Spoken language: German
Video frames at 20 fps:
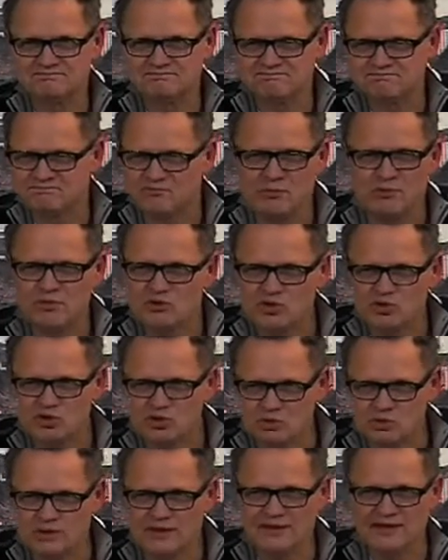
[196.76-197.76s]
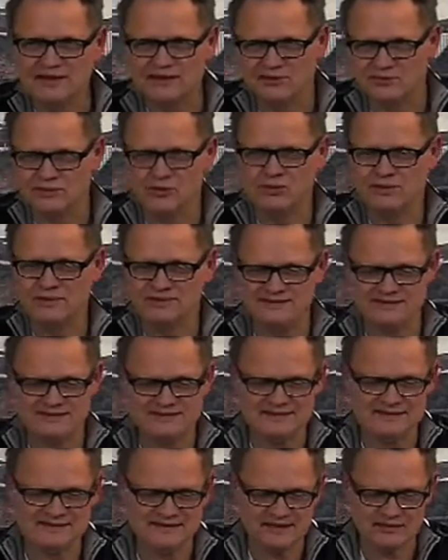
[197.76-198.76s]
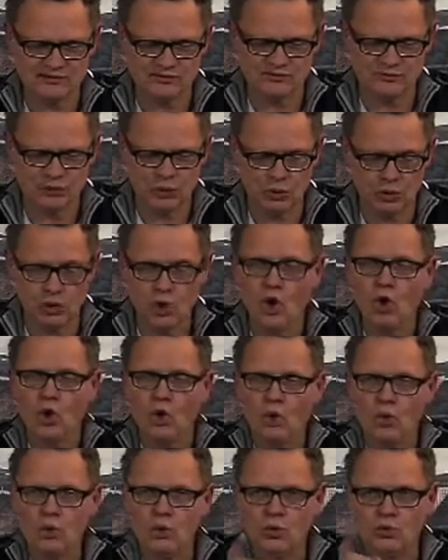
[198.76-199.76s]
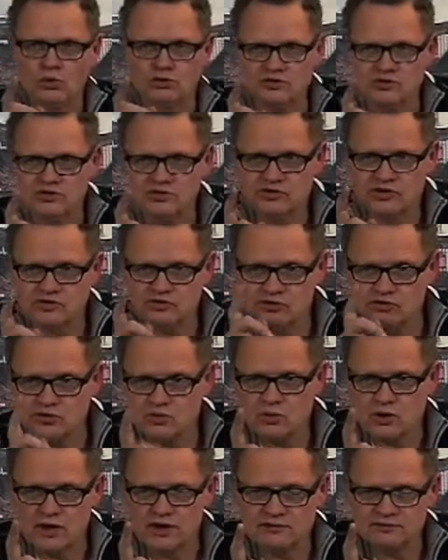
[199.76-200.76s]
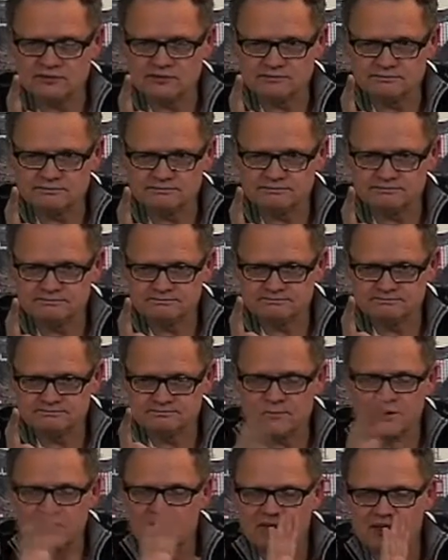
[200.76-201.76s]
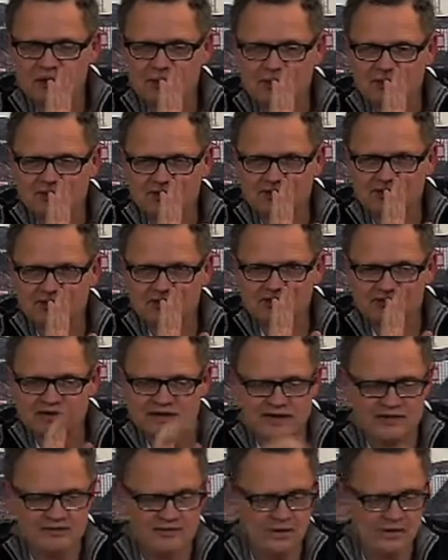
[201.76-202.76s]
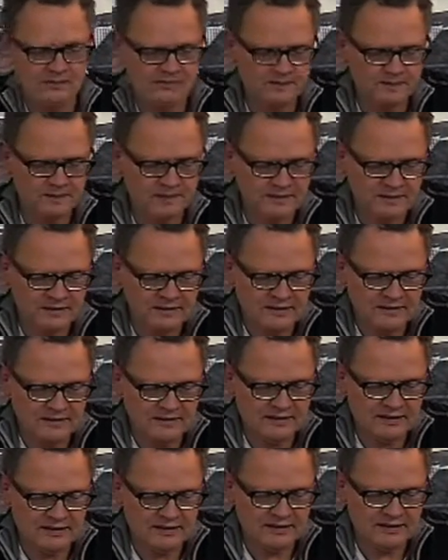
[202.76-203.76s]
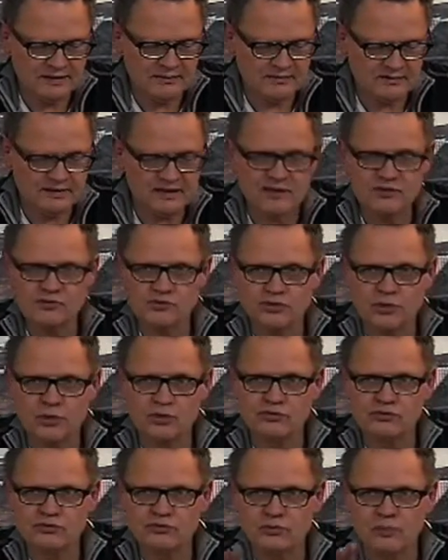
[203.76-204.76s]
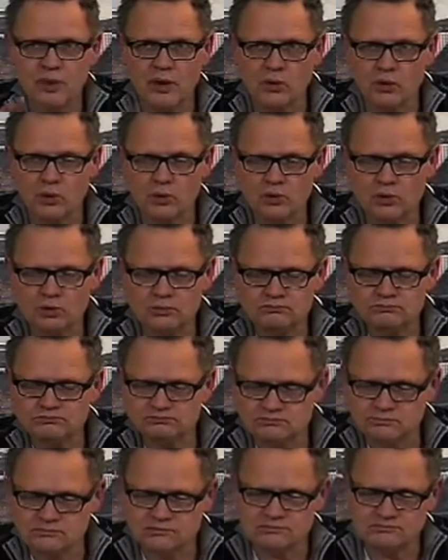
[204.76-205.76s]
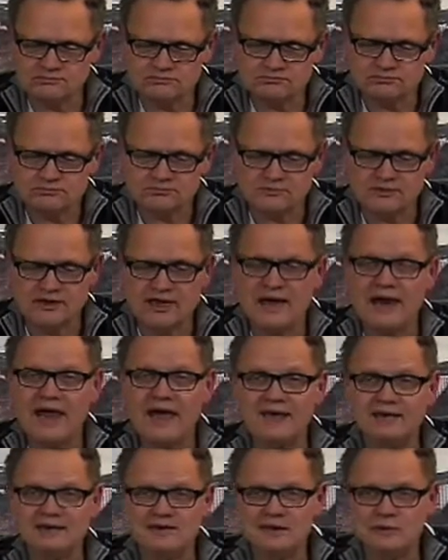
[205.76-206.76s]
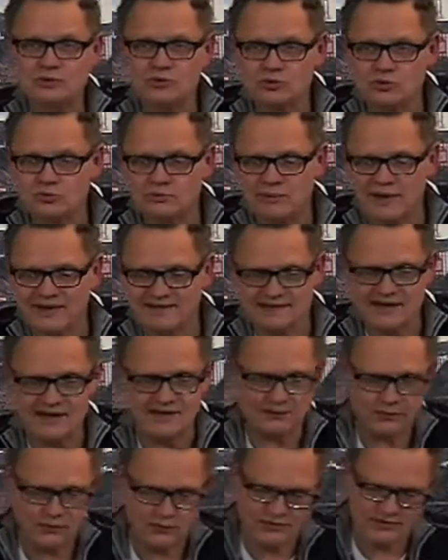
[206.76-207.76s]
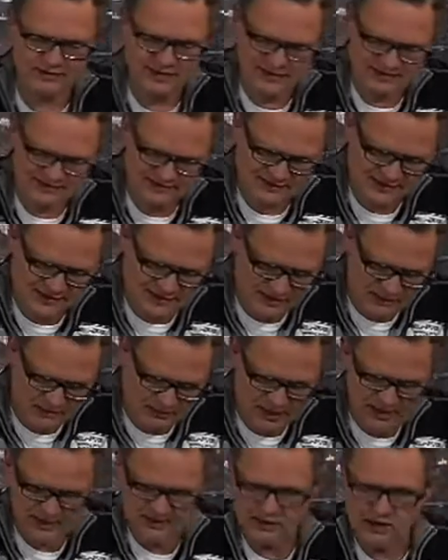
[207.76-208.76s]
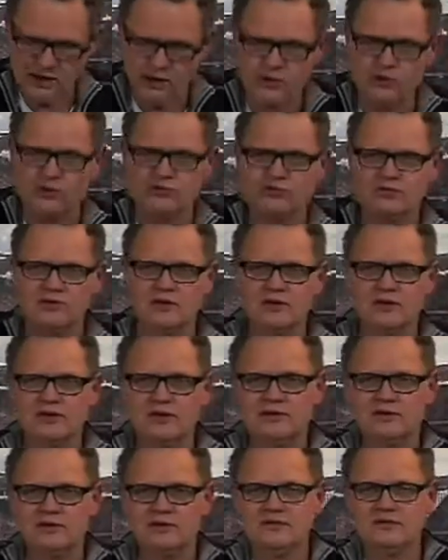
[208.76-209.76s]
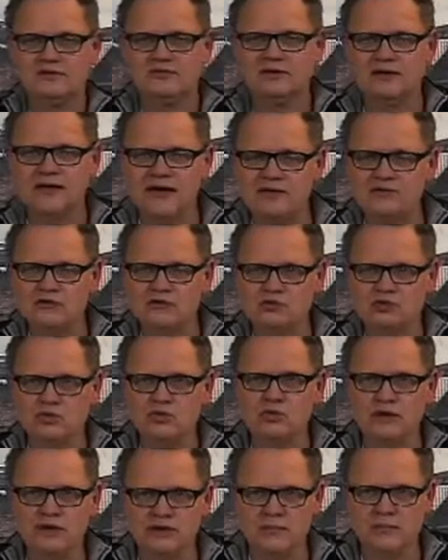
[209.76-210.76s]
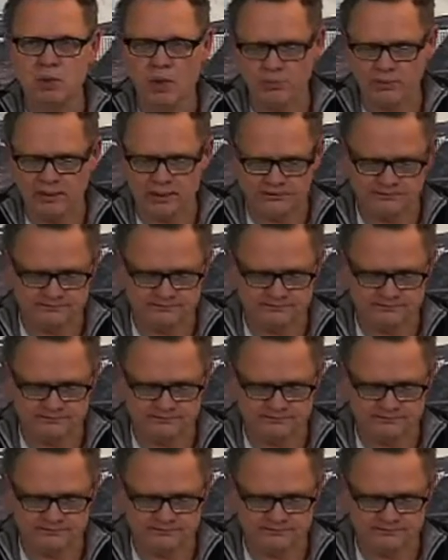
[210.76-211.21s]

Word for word: wenn man zur Schule geht, da fühlt man sich nicht ganz wohl. Und dieser Stuart, der macht das ganz clever. Der geht nämlich ganz oft zu Manolo, der leiht ihm so ein paar Sachen und dann sehen die beiden aus wie ganz coole Hip-Hopper.